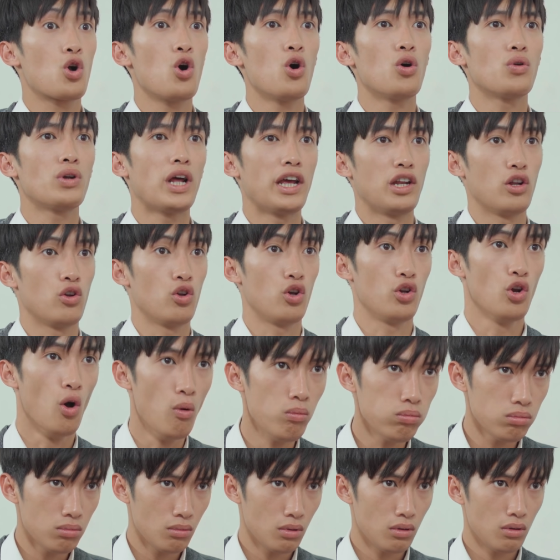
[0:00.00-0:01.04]
Con này là nói
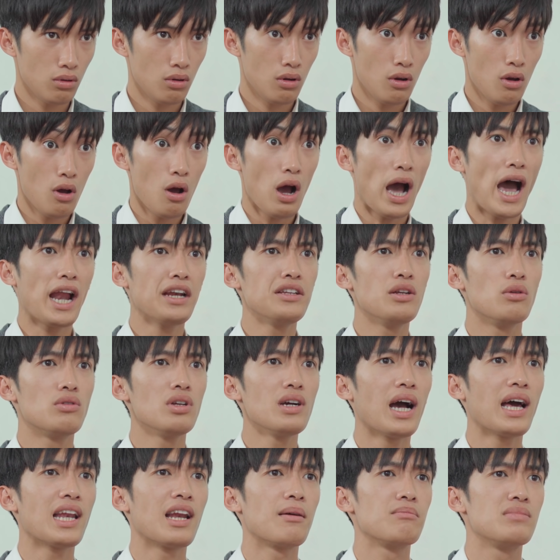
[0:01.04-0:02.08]
đúng Ăn nhiều
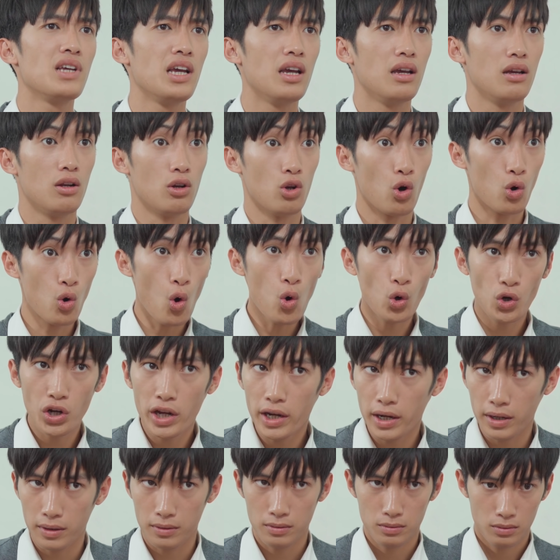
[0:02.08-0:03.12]
thức ăn làm gì, nó gút
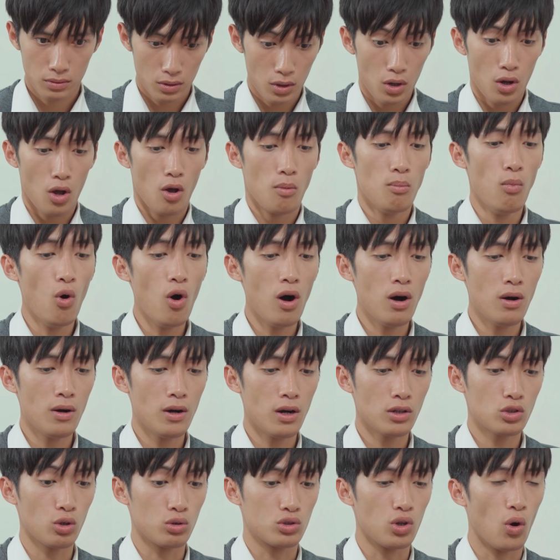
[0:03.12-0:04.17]
đấy
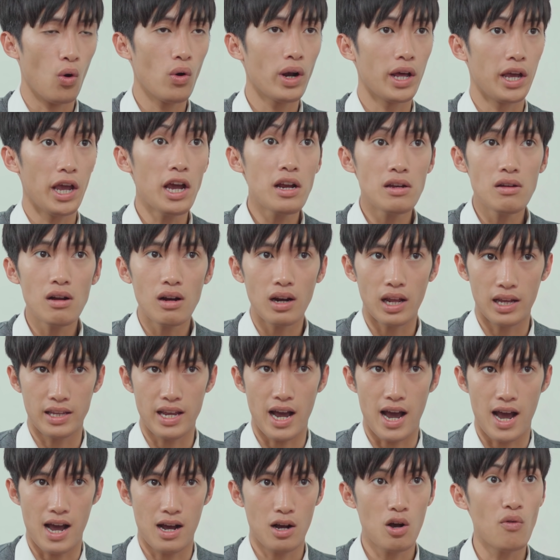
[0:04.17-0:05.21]
Mua sổ số này ít nước ở
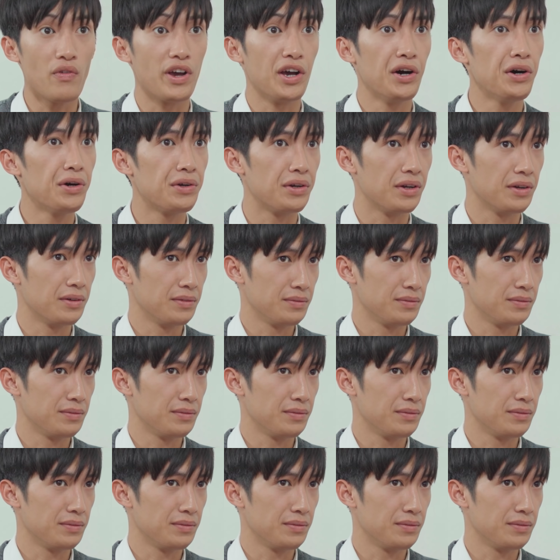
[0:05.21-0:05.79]
nhà không phải hơn